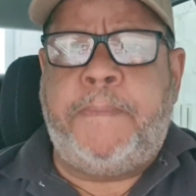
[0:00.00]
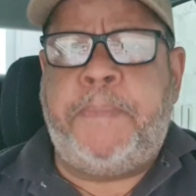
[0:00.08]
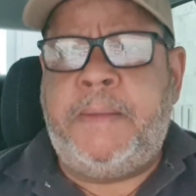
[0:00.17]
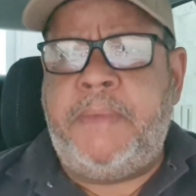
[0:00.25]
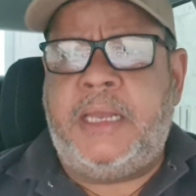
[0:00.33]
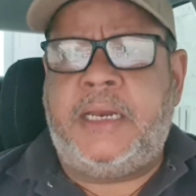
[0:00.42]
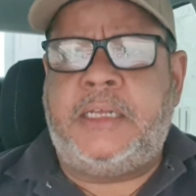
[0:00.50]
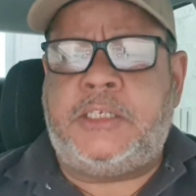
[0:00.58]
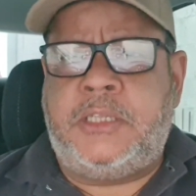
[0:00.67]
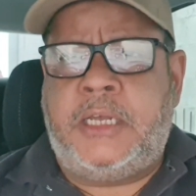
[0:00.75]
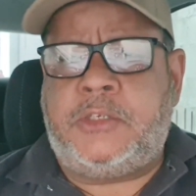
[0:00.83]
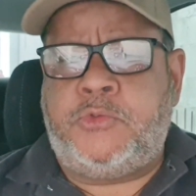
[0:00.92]
Primeiro
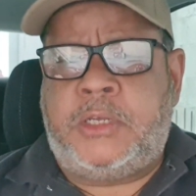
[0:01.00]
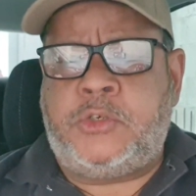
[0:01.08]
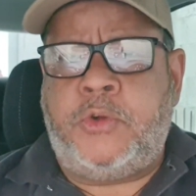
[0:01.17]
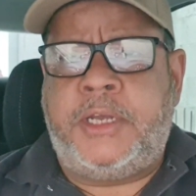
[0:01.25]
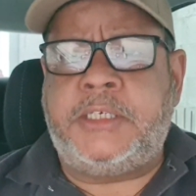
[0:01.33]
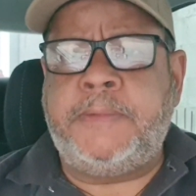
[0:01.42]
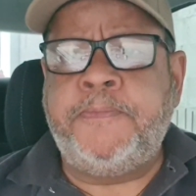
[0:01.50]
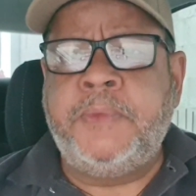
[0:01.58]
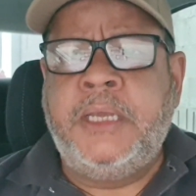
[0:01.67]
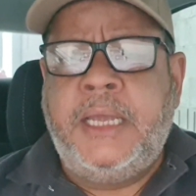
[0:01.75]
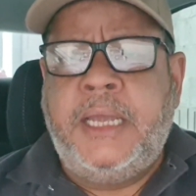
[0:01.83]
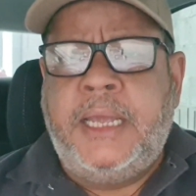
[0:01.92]
das, das situações
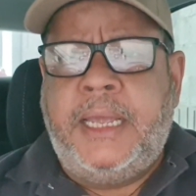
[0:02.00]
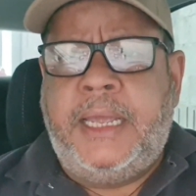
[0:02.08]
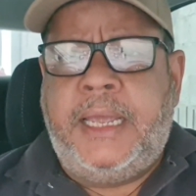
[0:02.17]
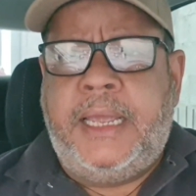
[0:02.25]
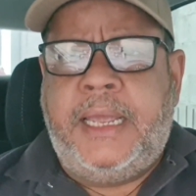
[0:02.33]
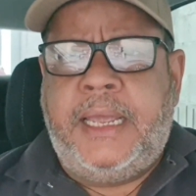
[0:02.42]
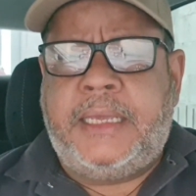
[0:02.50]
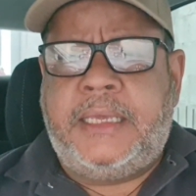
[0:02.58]
é,